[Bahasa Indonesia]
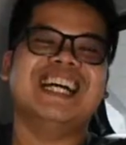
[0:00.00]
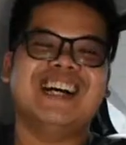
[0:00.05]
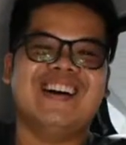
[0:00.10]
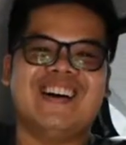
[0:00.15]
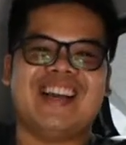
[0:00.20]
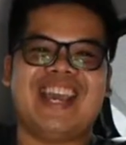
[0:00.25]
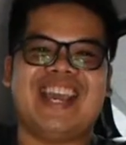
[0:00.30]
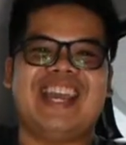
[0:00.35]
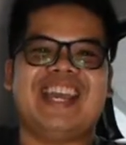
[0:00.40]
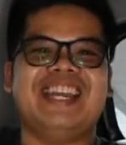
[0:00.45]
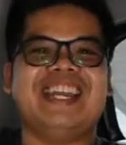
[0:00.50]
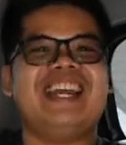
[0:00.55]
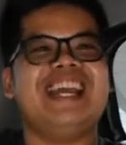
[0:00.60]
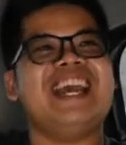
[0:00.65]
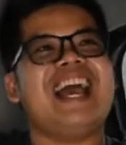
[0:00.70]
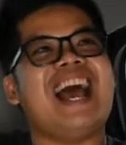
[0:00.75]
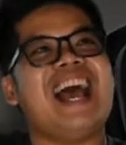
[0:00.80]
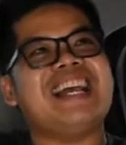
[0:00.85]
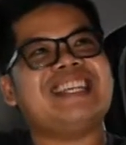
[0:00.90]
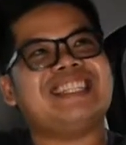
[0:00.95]
Oke, okay,
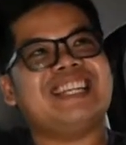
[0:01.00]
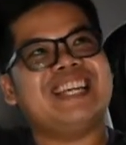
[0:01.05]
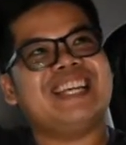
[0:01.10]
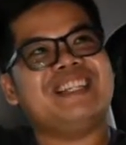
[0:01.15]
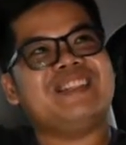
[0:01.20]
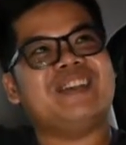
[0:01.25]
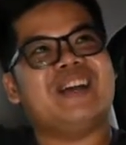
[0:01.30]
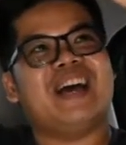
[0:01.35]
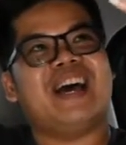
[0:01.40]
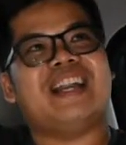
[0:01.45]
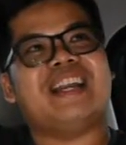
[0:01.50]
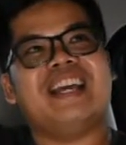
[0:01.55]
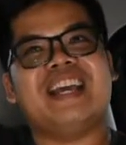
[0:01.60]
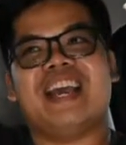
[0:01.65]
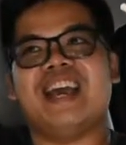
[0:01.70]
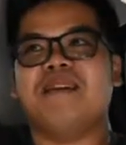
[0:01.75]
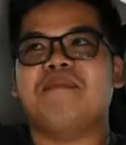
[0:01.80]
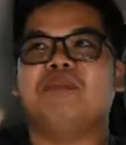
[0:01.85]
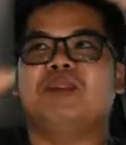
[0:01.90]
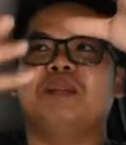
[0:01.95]
ini AC-nya juga ada
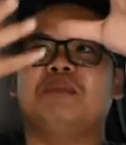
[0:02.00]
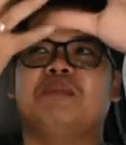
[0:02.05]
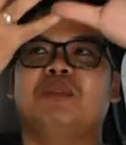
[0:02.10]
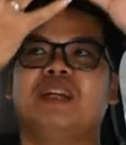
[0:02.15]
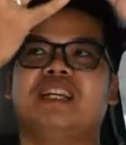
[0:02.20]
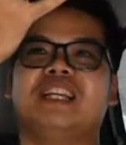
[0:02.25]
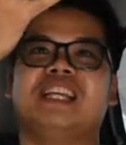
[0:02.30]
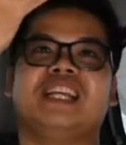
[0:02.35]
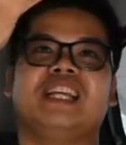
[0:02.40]
ya, bulat-bulat